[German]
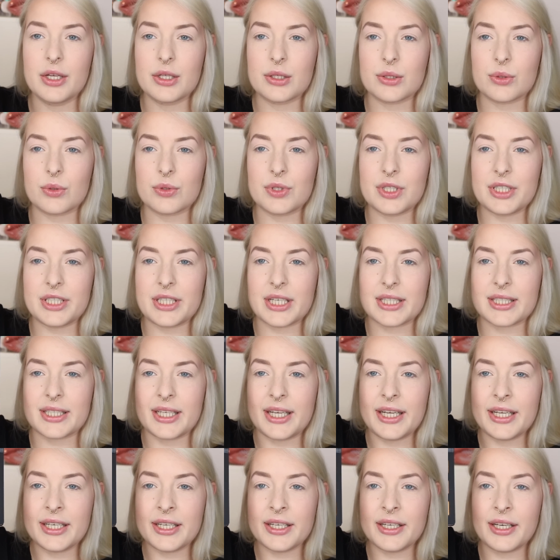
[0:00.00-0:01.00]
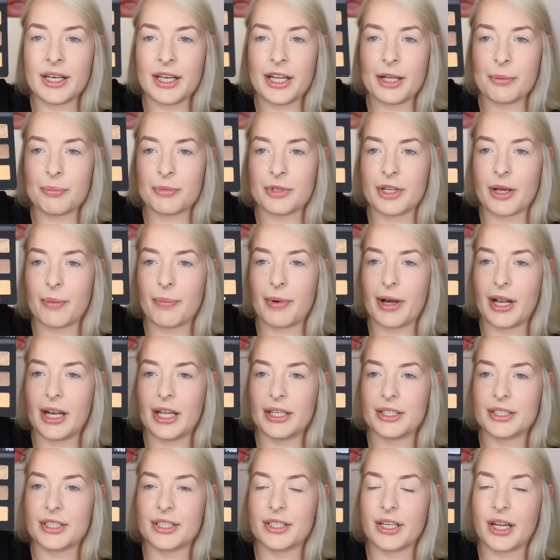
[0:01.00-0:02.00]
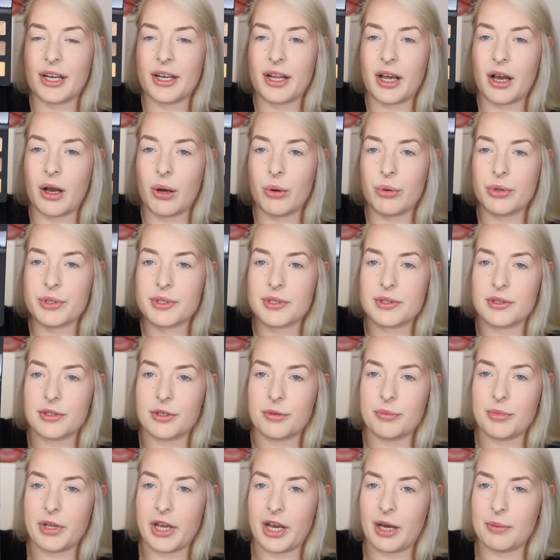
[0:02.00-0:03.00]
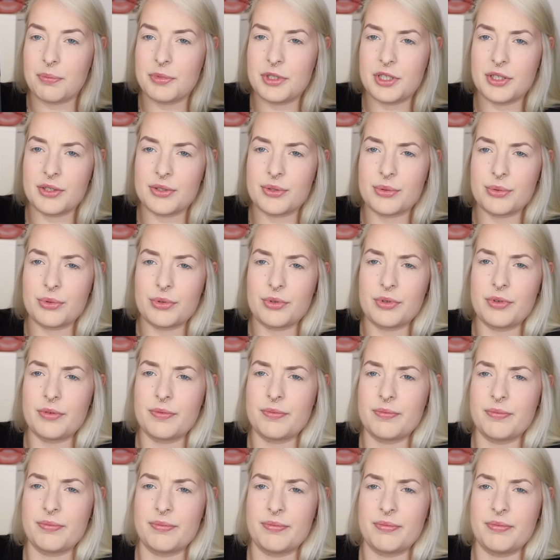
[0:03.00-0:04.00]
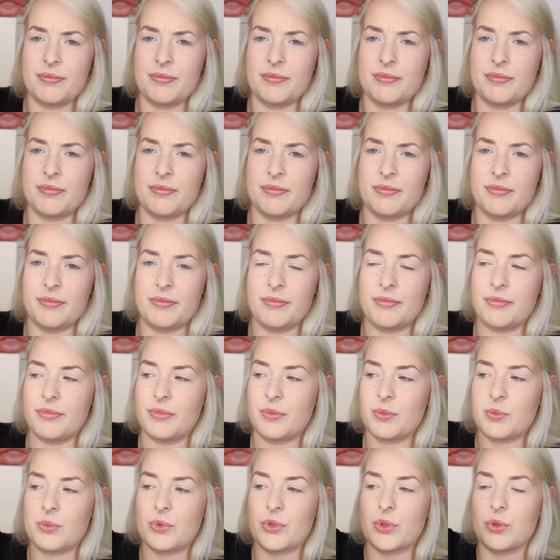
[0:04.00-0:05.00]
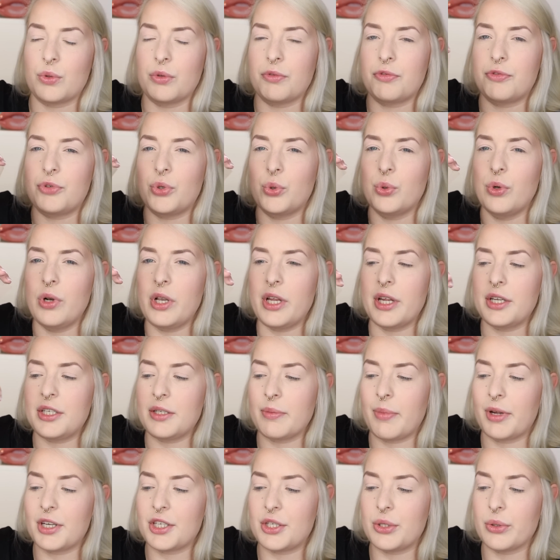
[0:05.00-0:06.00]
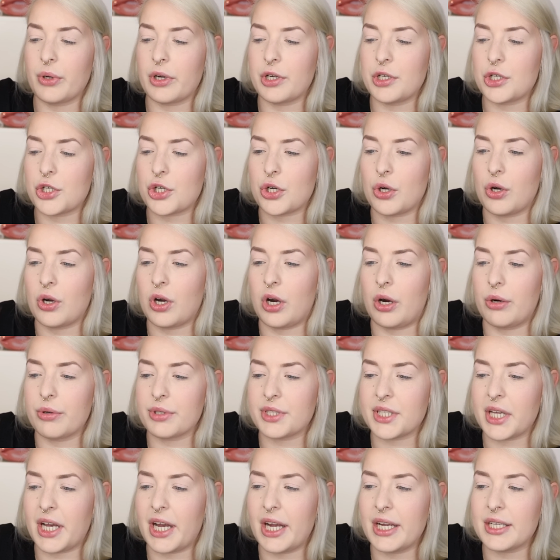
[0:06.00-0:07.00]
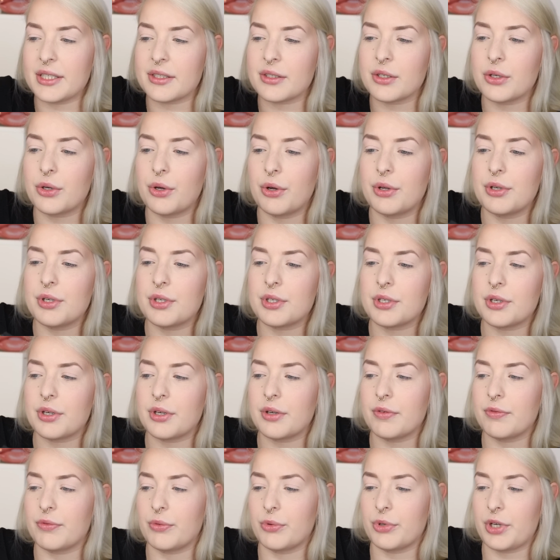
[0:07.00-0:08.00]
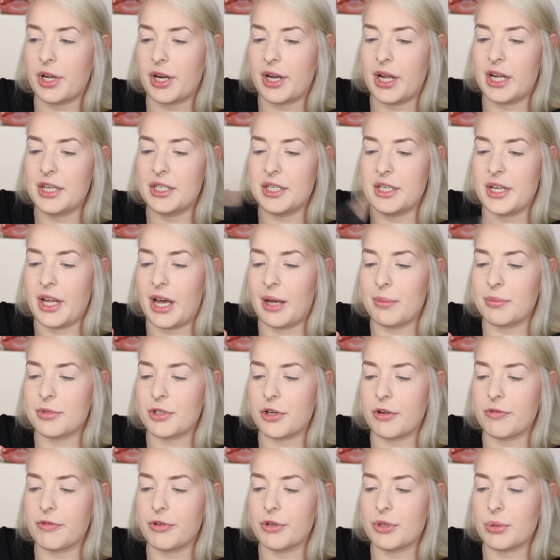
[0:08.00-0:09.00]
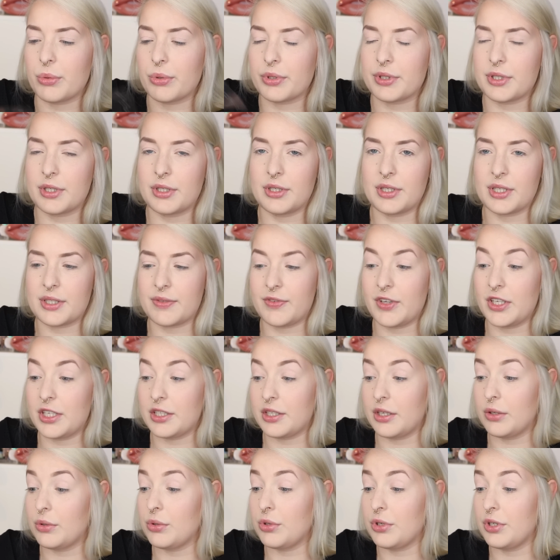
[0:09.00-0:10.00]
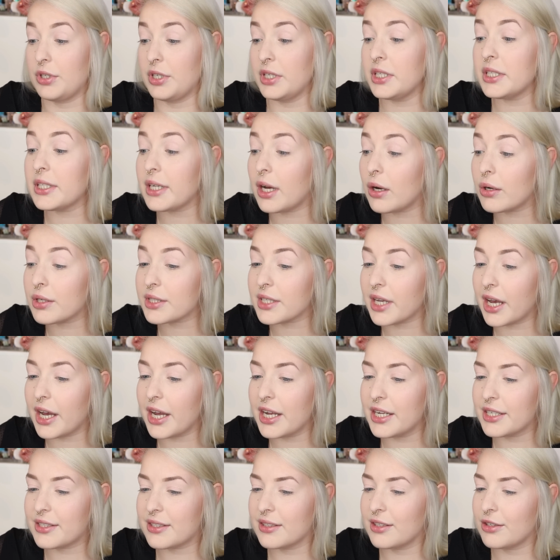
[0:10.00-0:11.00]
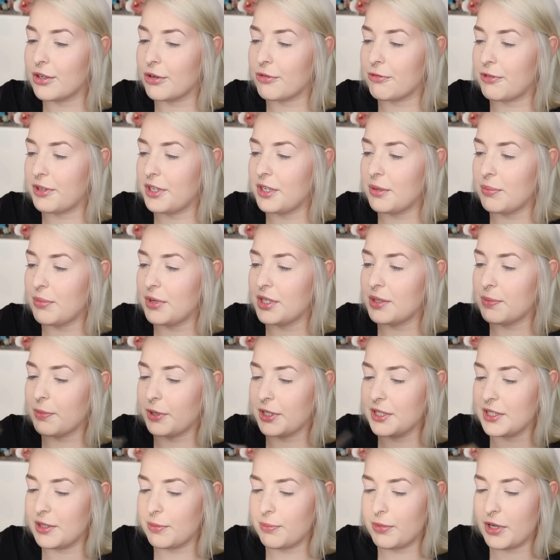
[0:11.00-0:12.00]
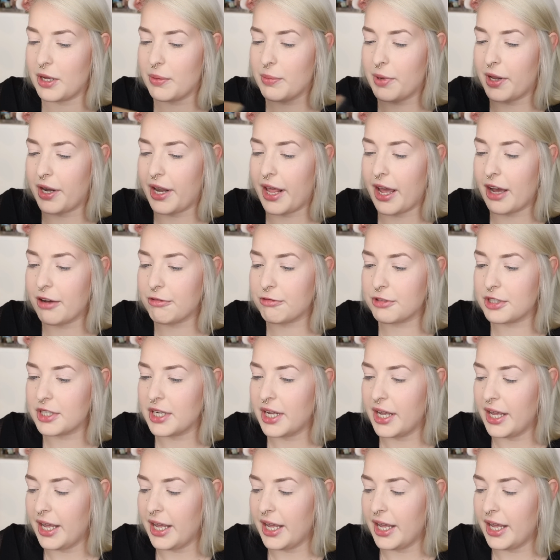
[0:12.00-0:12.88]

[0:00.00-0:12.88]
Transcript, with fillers: So sieht das Innenleben der Palette dann aus. Ähm, ihr habt hier so ein so eine Folie, die man theoretisch auch rausreißen könnte, wo dann halt die Namen drauf gedruckt sind. Das werde ich natürlich nicht rausreißen, auch wenn die mich prinzipiell immer nervt.